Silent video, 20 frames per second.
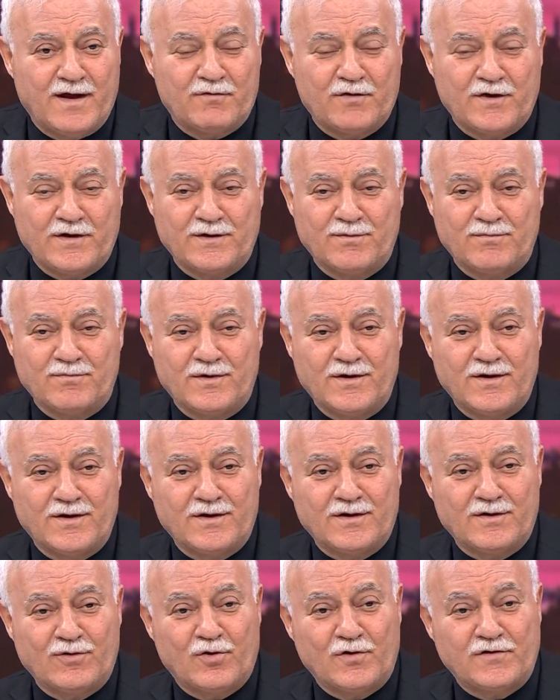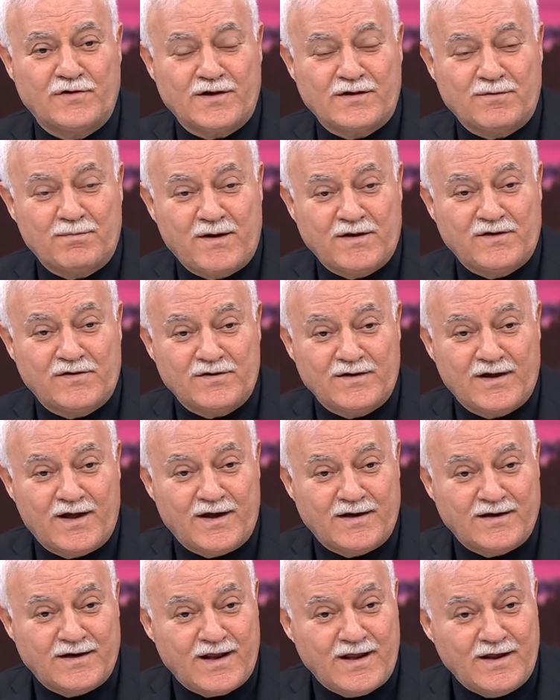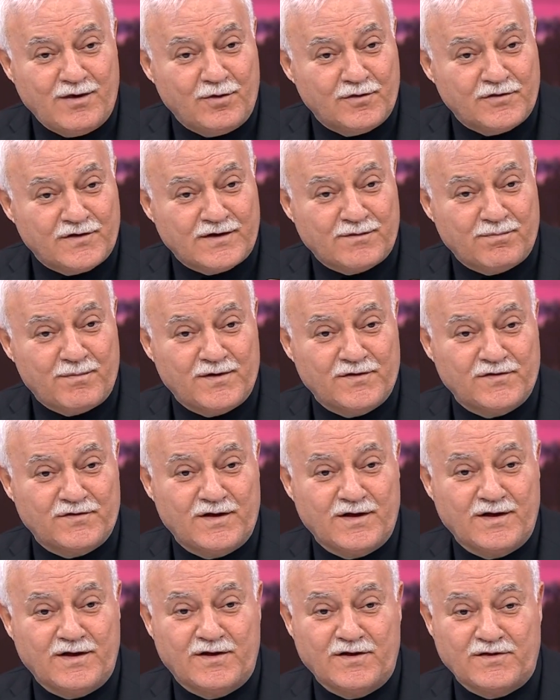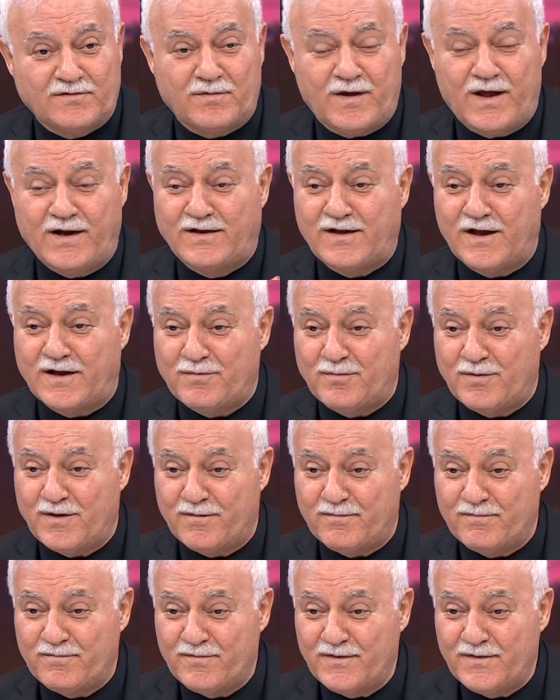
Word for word: Efendim gözetmek yani neyi gözetmezdi? Kız ve erkek mi?